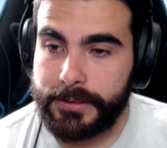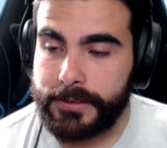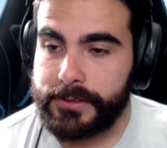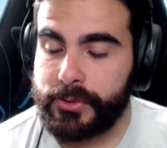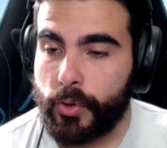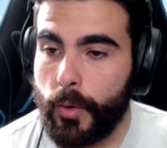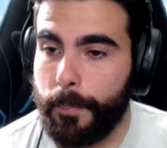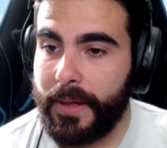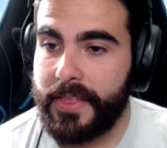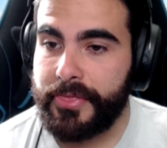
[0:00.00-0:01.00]
Se
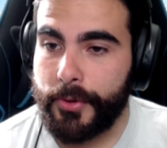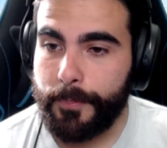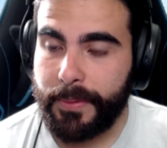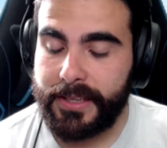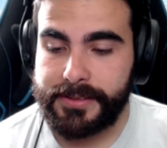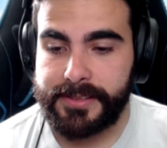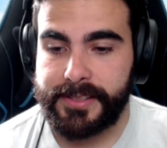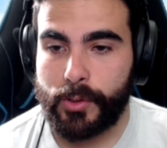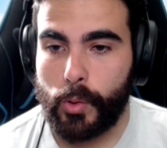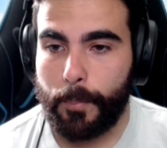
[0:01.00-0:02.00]
ocupan Tumpis y se
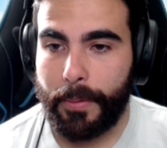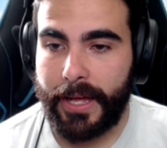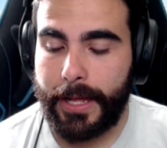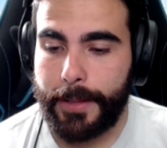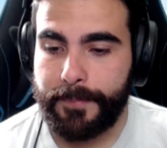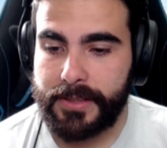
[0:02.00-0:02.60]
ocupa